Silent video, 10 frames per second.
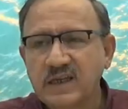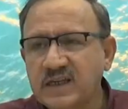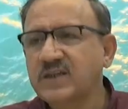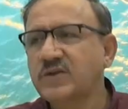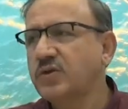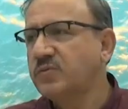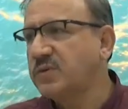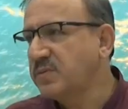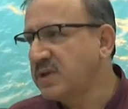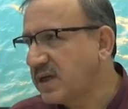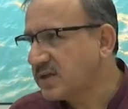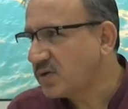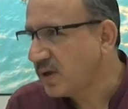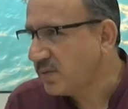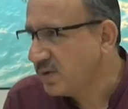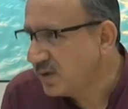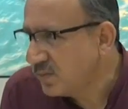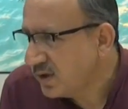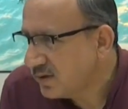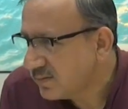İki söz birbirine ters olabilir
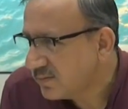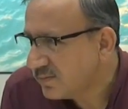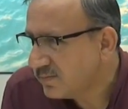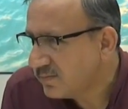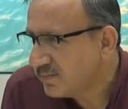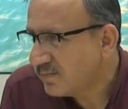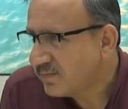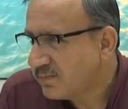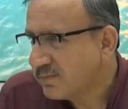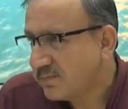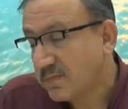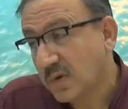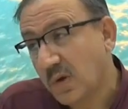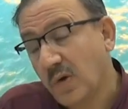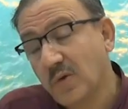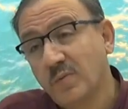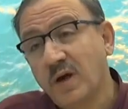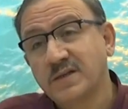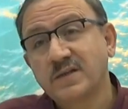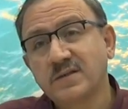mi?
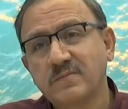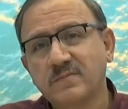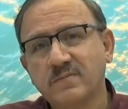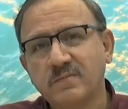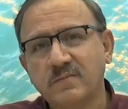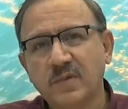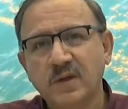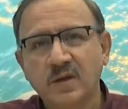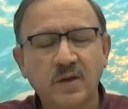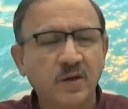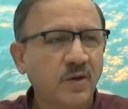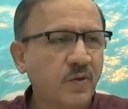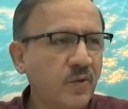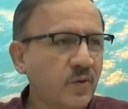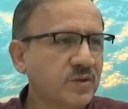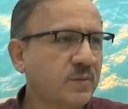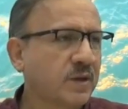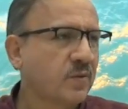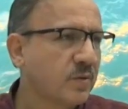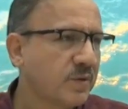Olmaz. O
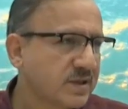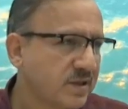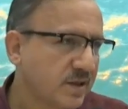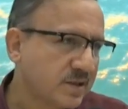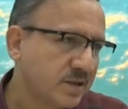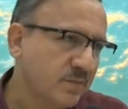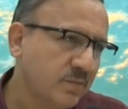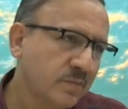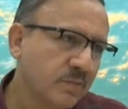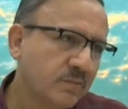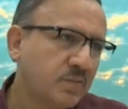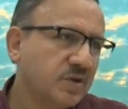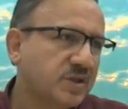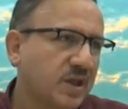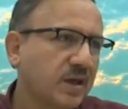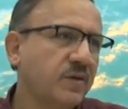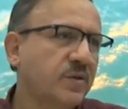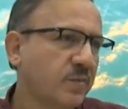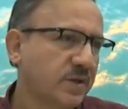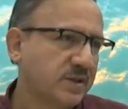zaman ne olması lazım? Bir tevhid
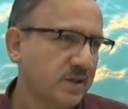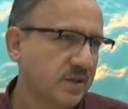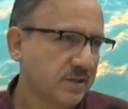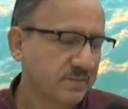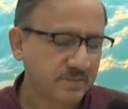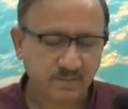olması lazım.